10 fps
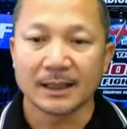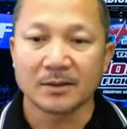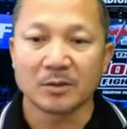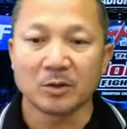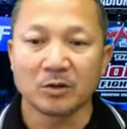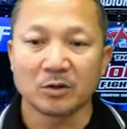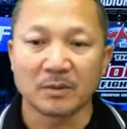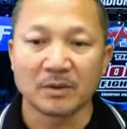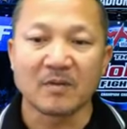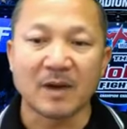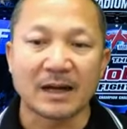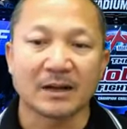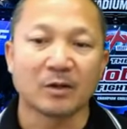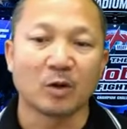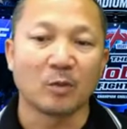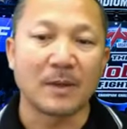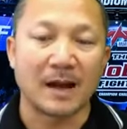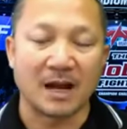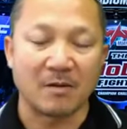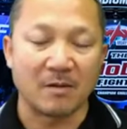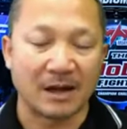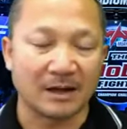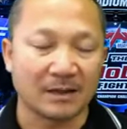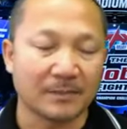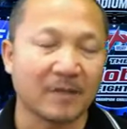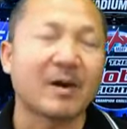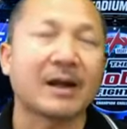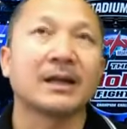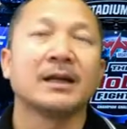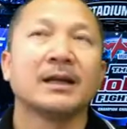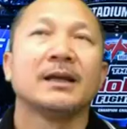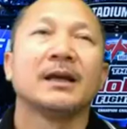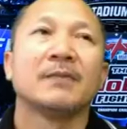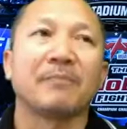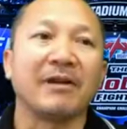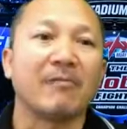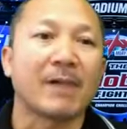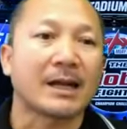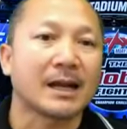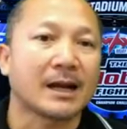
คุณสดวันวันส่งมาวันเป็นวัน